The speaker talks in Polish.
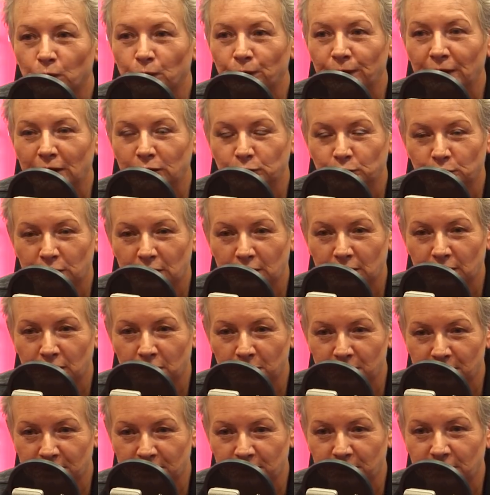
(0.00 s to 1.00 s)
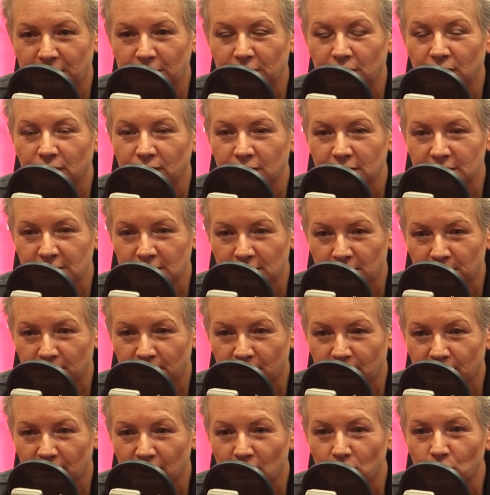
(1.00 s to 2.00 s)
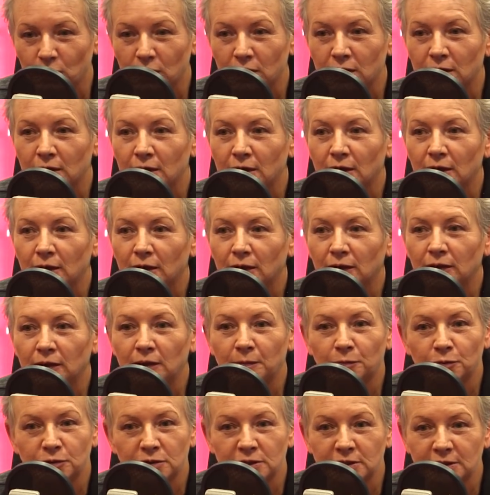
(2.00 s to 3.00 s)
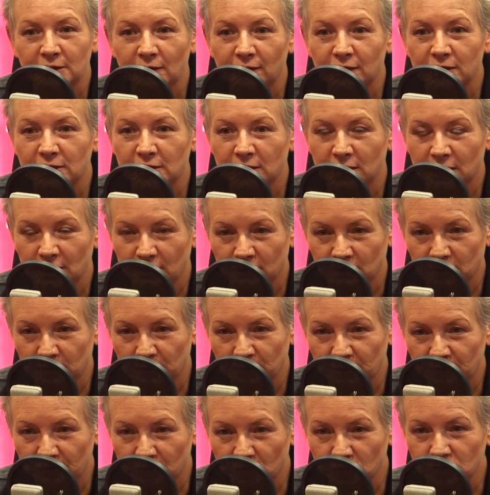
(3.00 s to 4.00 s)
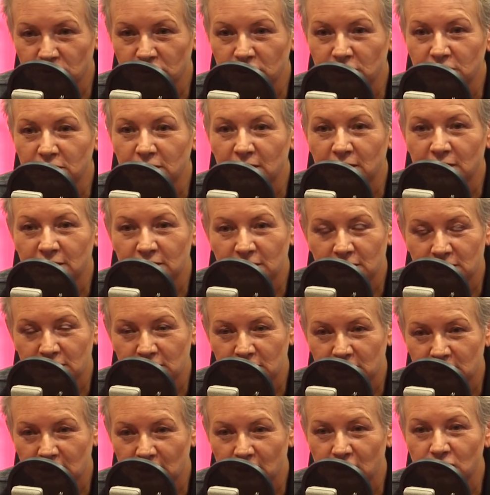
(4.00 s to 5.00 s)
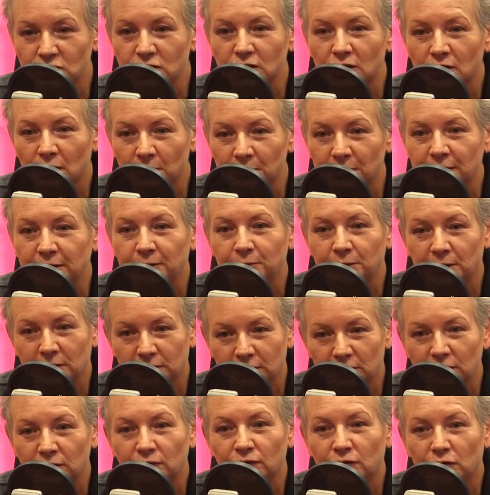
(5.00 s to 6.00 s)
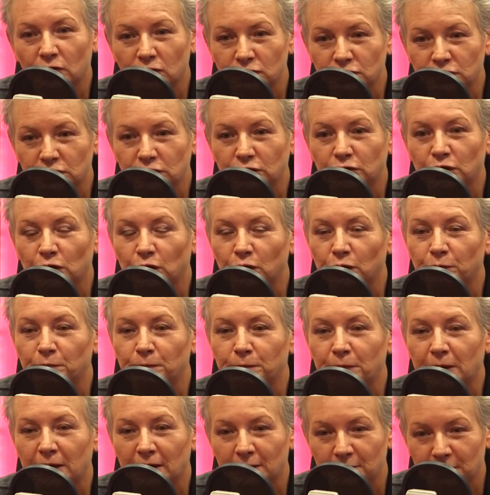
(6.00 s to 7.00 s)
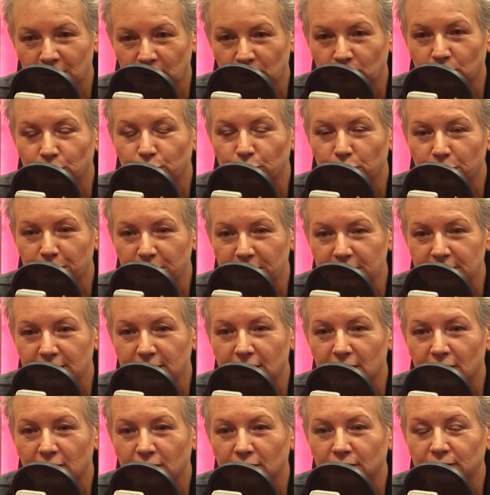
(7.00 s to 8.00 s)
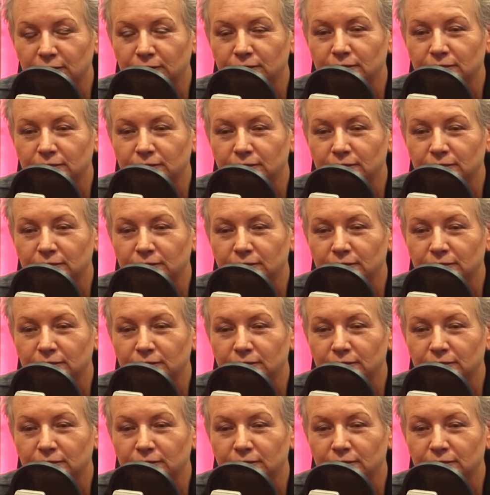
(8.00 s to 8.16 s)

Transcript: na której Robert Biedroń występował, nie pozostawia żadnych wątpliwości, że na dzień dzisiejszy Robert Biedroń wchodzi do Parlamentu Europejskiego. No jasne.